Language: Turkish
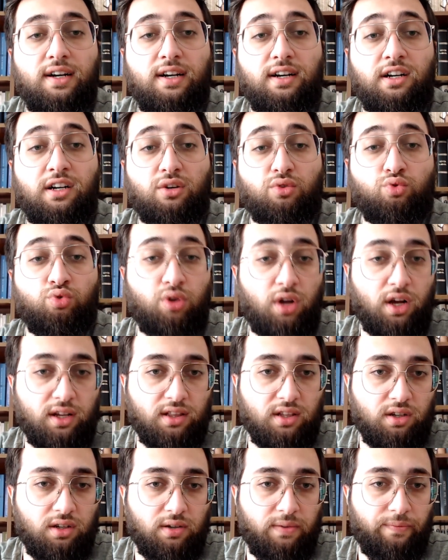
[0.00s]
e,
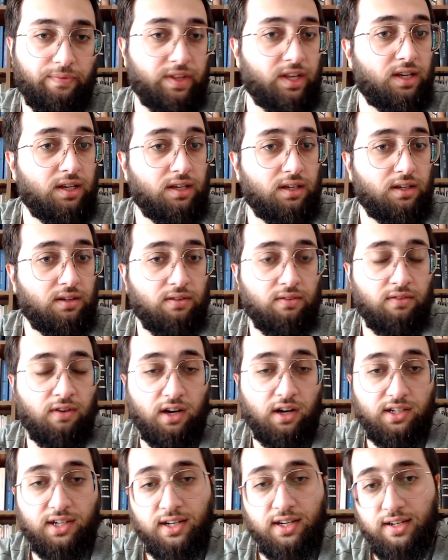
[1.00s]
kuraklık e,
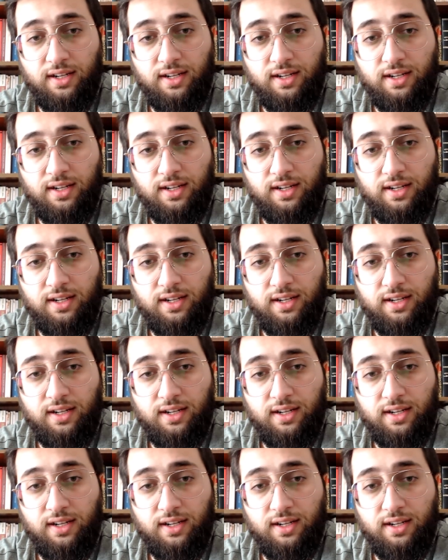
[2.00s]
var.